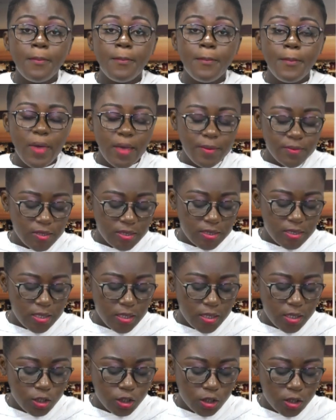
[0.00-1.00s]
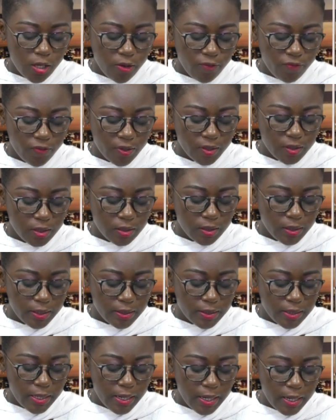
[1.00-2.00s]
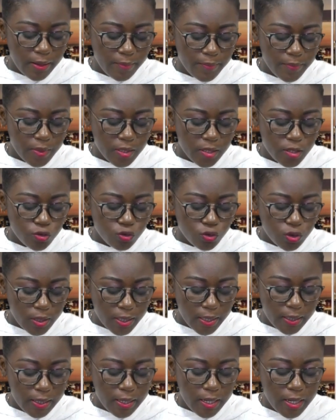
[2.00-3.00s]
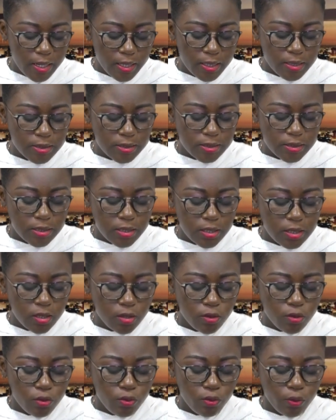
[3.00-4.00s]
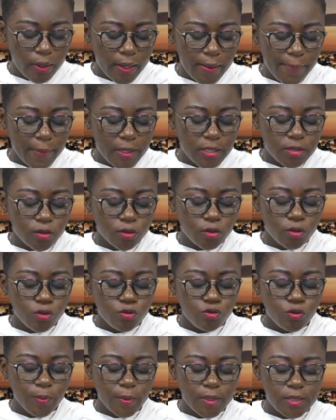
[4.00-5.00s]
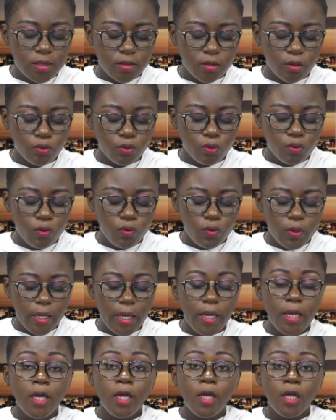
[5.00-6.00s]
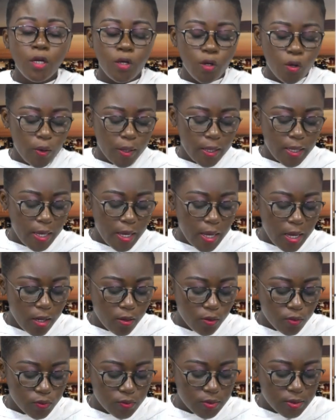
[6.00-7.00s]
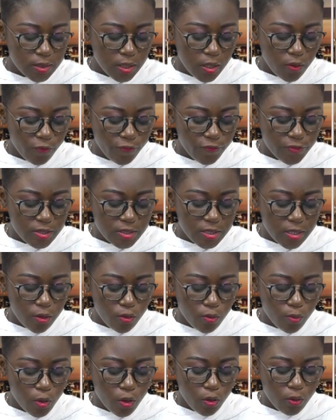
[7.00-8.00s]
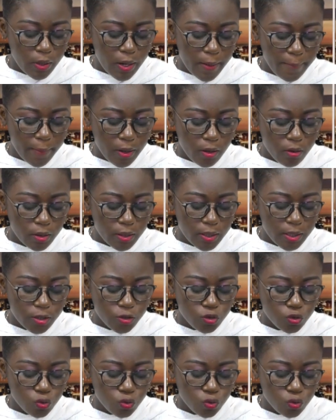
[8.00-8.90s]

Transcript: même si les chefs d'État de la Gambie, du Ghana ainsi que le représentant du président togolais n'ont rien annoncé officiellement. On apprend que les